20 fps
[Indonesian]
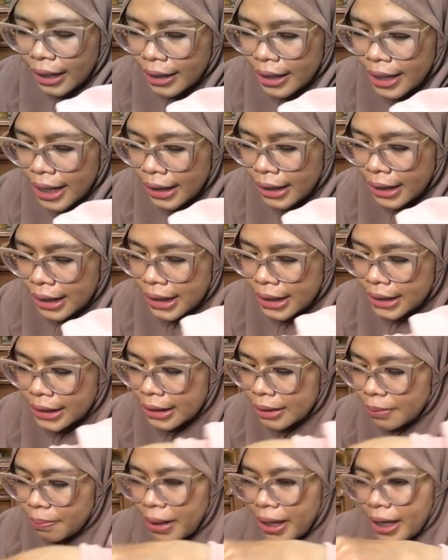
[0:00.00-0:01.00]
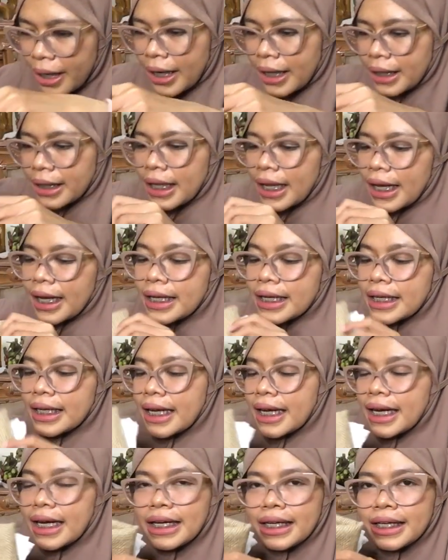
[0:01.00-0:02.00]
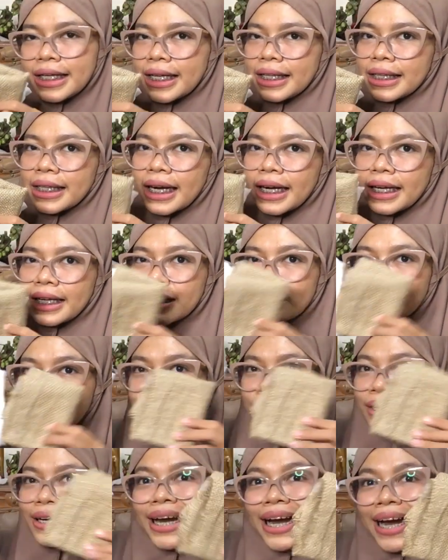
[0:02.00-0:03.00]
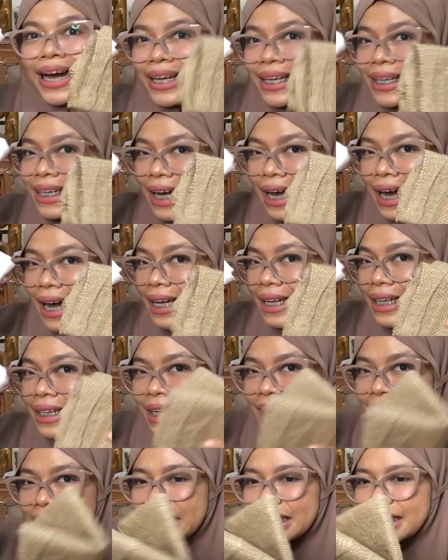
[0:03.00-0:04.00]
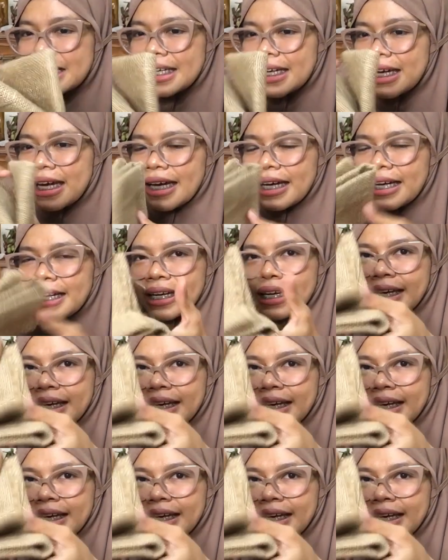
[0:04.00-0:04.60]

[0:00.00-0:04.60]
dan isi paket lainnya yang terakhir juga kain-kain kayak gini ya